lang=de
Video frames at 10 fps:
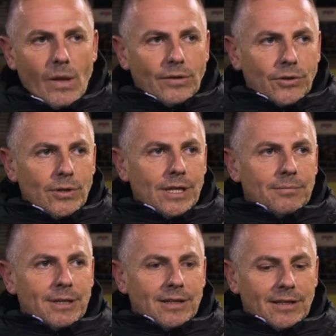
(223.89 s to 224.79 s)
Natürlich
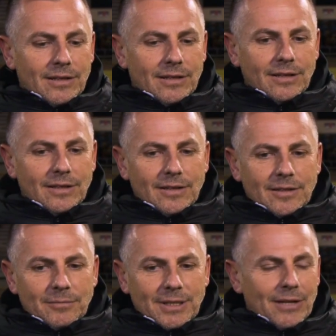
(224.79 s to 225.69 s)
mit, dem,
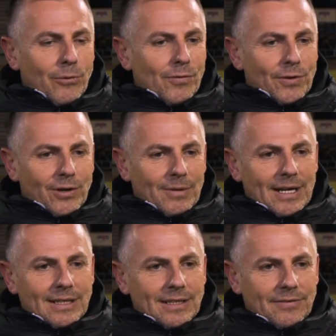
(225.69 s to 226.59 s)
mit Herrn Wohlfahrt haben wir
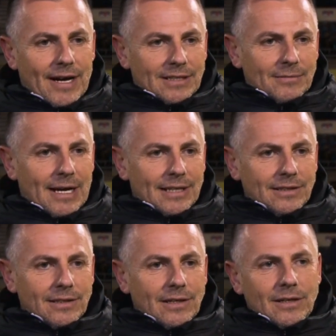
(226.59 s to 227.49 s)
einen erfahrenen Mann.